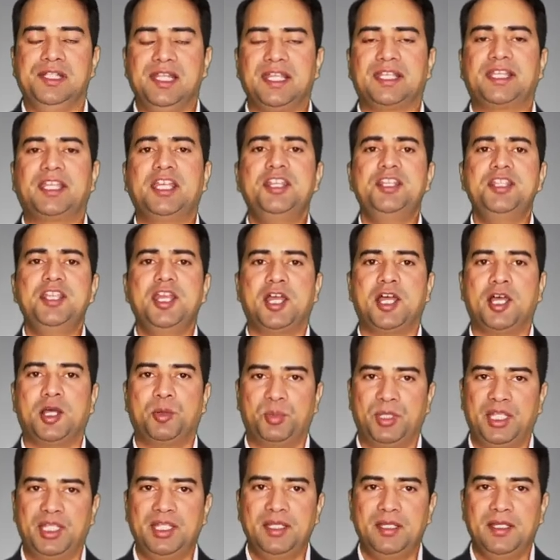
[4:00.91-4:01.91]
लेकिन यह
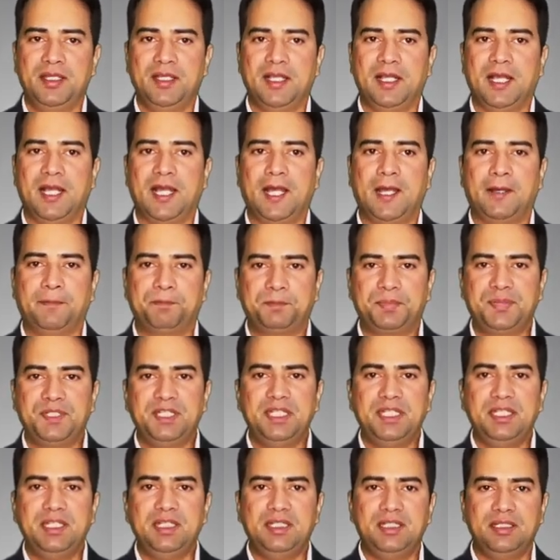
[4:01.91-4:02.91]
हमें
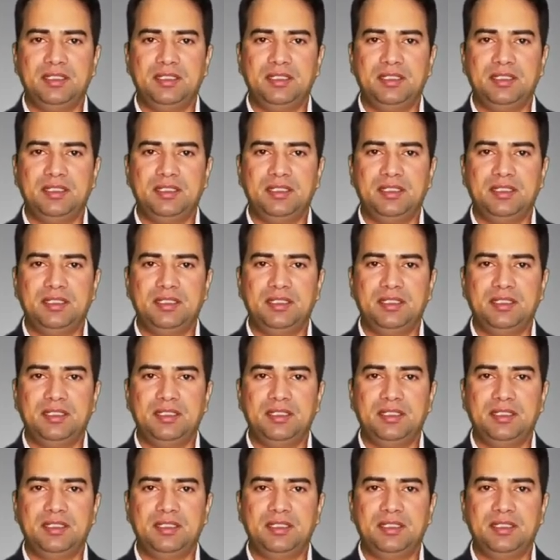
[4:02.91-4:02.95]
अपनी